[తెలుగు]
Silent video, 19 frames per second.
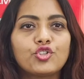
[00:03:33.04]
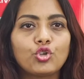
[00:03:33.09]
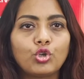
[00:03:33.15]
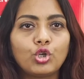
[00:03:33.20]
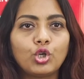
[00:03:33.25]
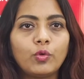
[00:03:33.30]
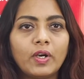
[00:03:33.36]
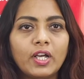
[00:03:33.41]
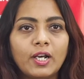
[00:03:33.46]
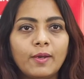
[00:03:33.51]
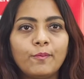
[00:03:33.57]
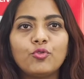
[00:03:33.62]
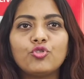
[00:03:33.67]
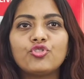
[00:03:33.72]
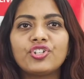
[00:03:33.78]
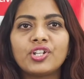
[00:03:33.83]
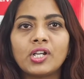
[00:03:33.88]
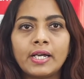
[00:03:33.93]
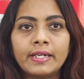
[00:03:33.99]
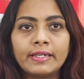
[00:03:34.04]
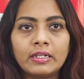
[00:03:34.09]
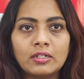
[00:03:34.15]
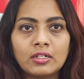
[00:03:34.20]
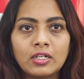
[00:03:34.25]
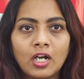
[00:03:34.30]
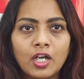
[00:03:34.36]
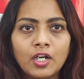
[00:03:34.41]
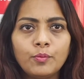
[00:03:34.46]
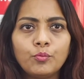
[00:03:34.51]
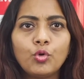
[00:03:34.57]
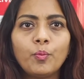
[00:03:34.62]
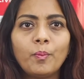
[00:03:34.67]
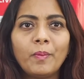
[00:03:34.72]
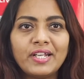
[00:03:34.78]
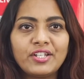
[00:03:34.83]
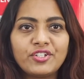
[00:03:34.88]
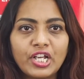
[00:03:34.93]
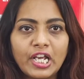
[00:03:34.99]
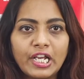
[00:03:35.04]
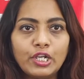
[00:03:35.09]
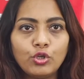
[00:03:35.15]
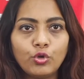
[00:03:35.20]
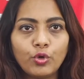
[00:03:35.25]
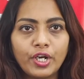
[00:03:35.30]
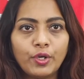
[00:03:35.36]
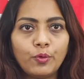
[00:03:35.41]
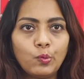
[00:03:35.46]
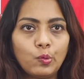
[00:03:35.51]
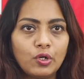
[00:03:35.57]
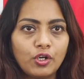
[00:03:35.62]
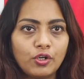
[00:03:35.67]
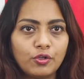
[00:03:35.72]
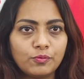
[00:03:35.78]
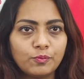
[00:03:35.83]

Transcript: శుక్రవారం నుంచి ఆర్యన్ ఖాన్ ముంబై జైల్లోనే ఉన్నాడు